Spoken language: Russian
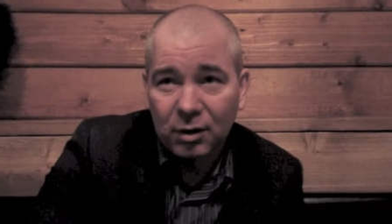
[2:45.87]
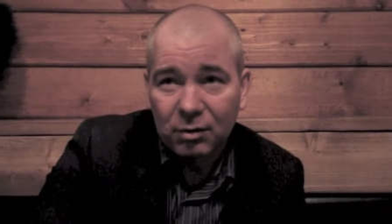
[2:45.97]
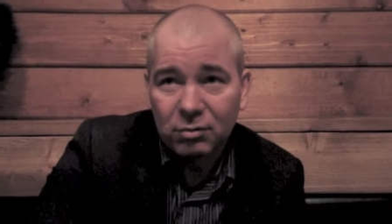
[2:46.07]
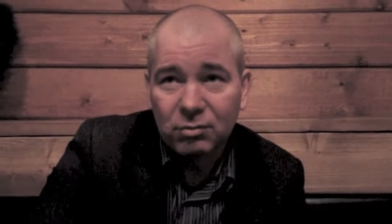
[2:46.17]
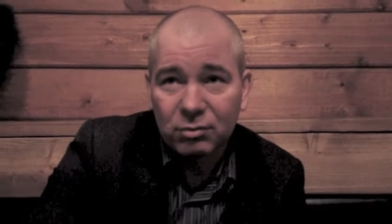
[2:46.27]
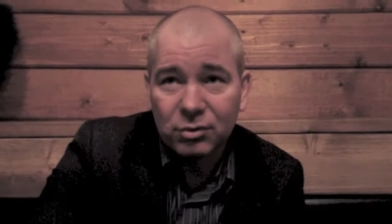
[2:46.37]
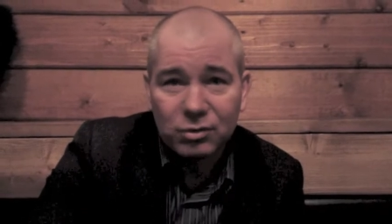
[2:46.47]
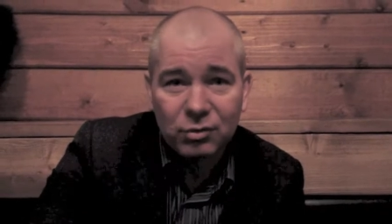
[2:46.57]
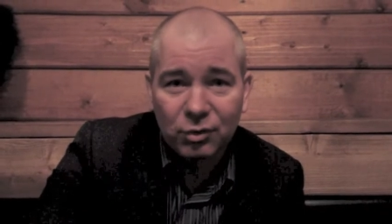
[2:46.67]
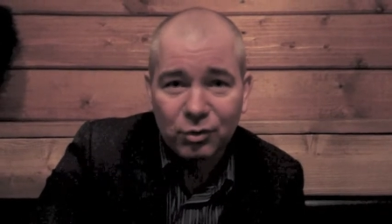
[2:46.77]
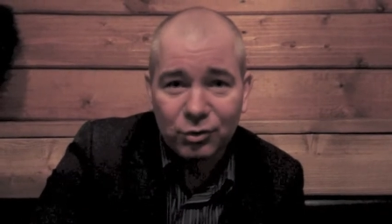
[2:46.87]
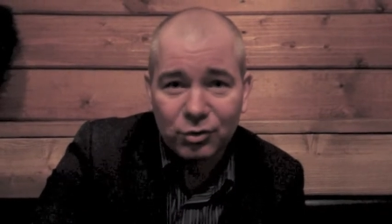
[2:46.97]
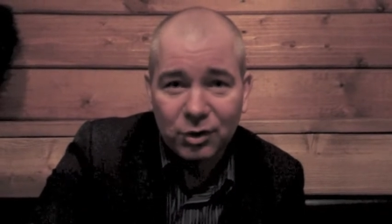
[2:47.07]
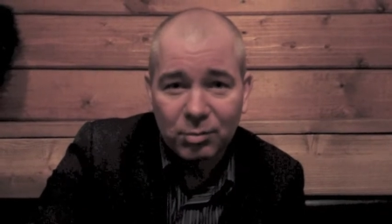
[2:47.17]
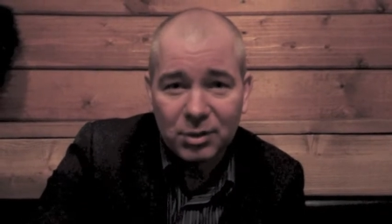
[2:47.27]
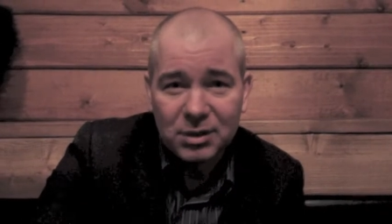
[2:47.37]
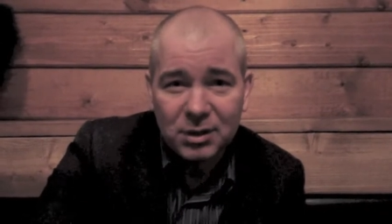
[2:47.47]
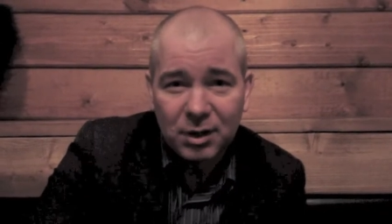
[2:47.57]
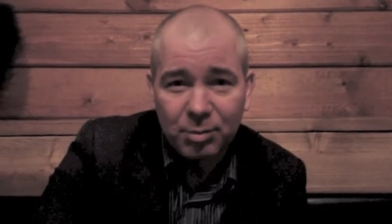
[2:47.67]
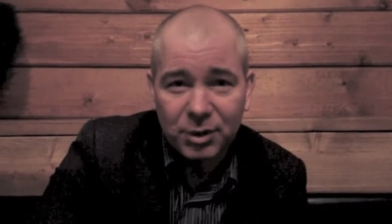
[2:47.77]
Ну, сколько он еще там, месяца
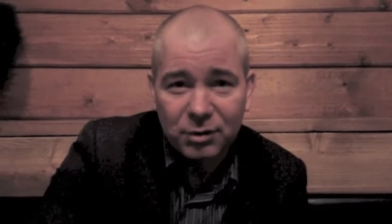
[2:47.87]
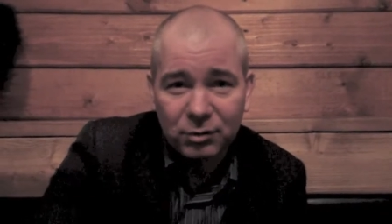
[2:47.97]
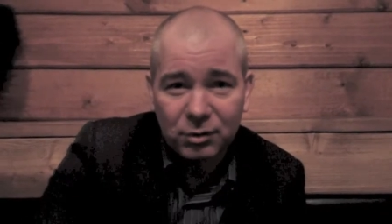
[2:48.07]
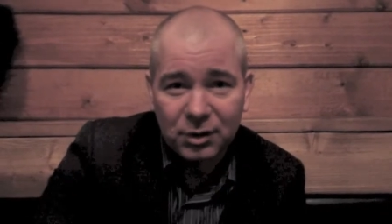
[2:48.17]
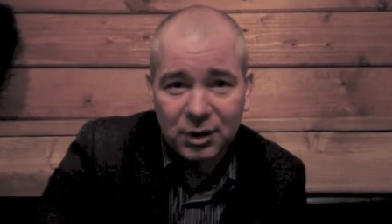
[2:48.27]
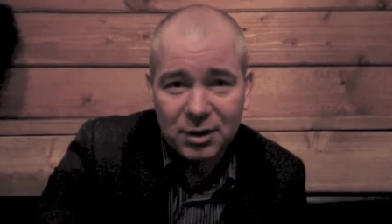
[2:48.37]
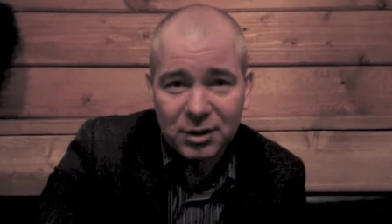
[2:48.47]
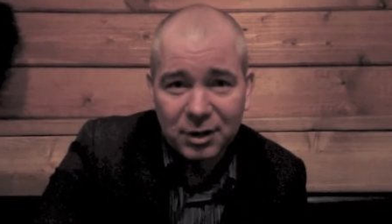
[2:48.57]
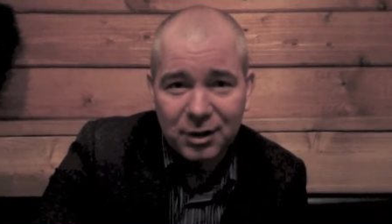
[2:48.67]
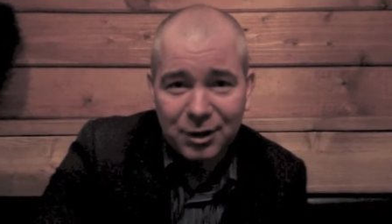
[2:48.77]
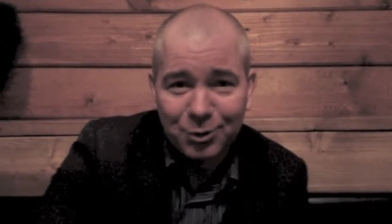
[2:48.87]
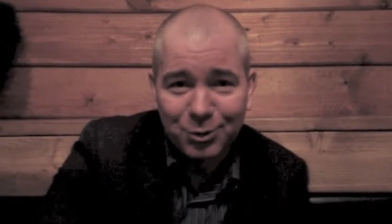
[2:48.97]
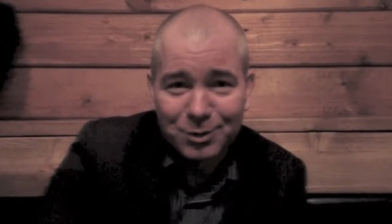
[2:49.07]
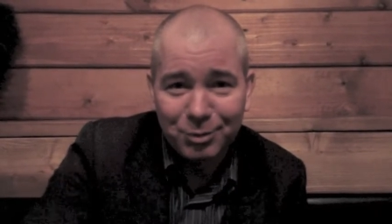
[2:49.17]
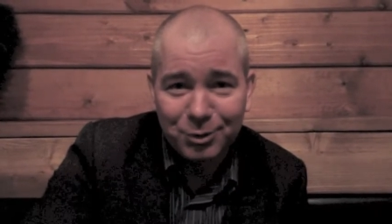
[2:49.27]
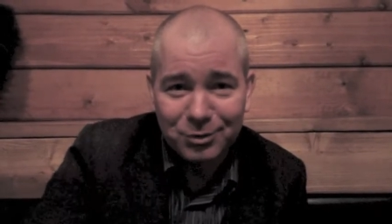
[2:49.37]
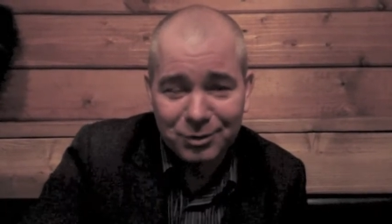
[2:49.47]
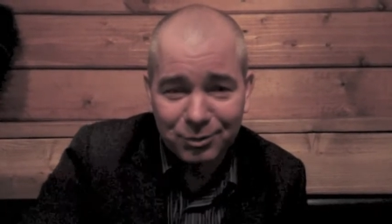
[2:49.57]
три проживет, и дальше, наверное, накроется, придется